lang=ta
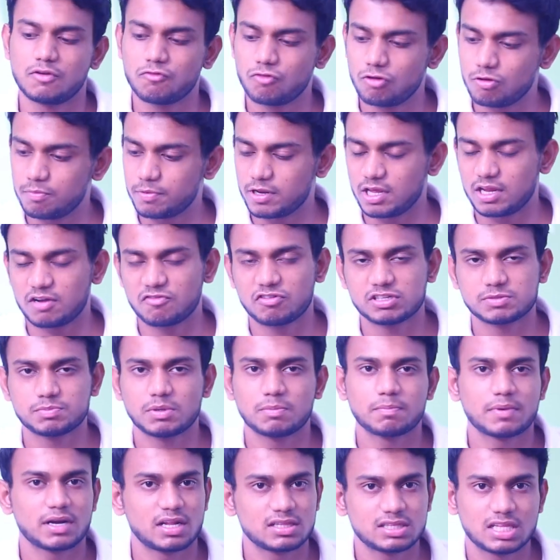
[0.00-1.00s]
இவ்வளோ பெரிய
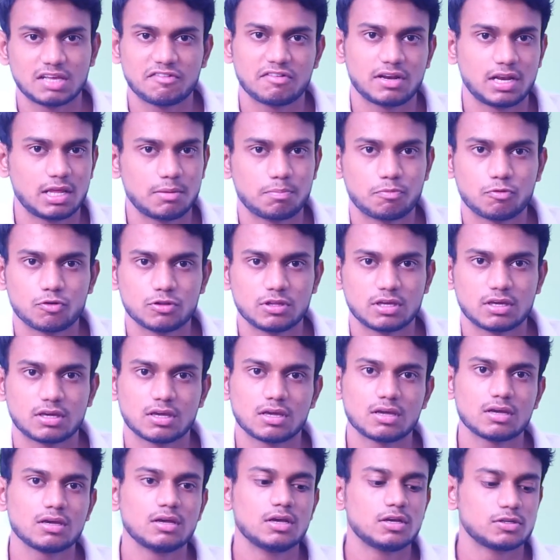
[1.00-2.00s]
இன்வெஸ்ட்மெண்ட் பண்ண தேவையில்லை
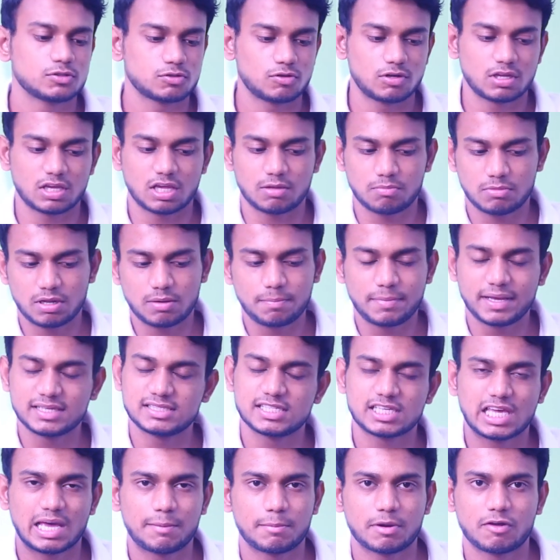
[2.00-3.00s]
இப்போதைக்கு ஸோ நீங்கள் இந்த மாதிரி
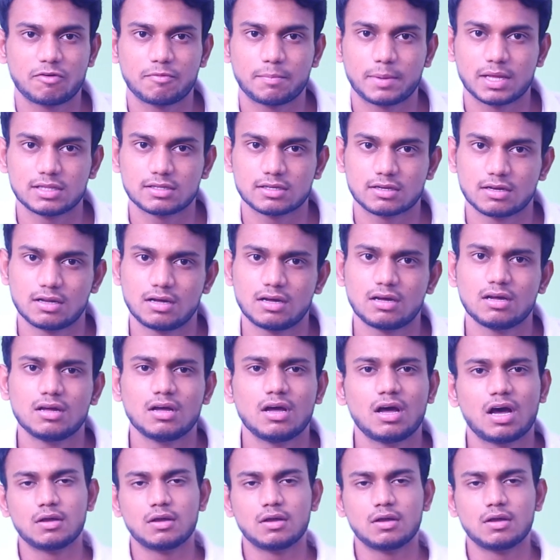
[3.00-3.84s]
பேசிக் கேமராவை பார்த்துக்கலாம்